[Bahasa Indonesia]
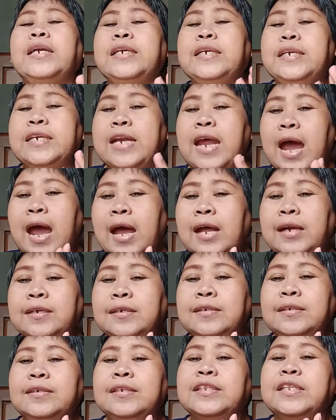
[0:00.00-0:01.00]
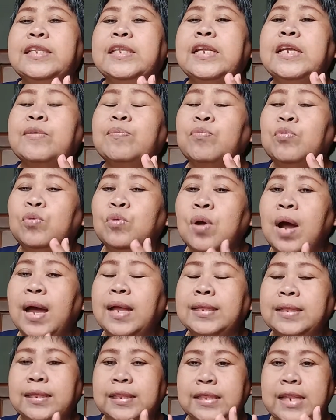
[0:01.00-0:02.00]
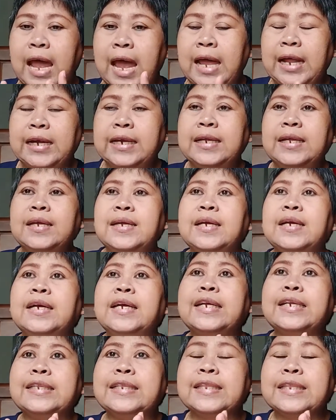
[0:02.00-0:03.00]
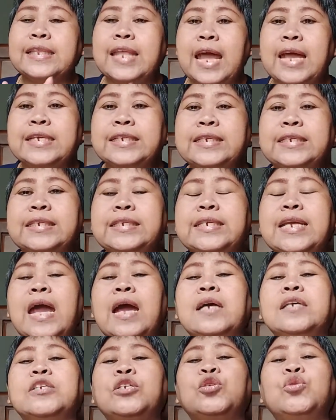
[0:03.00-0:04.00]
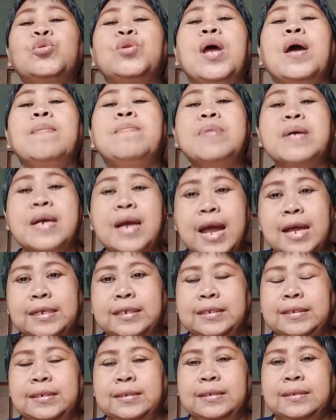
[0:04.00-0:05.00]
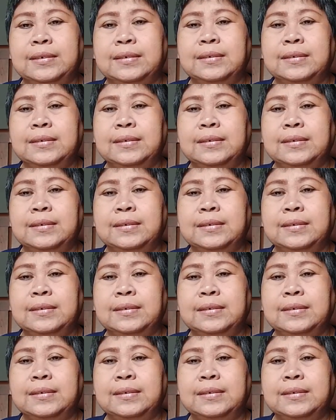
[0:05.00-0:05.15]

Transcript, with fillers: dan terbuat dari kertas yang sudah bekas.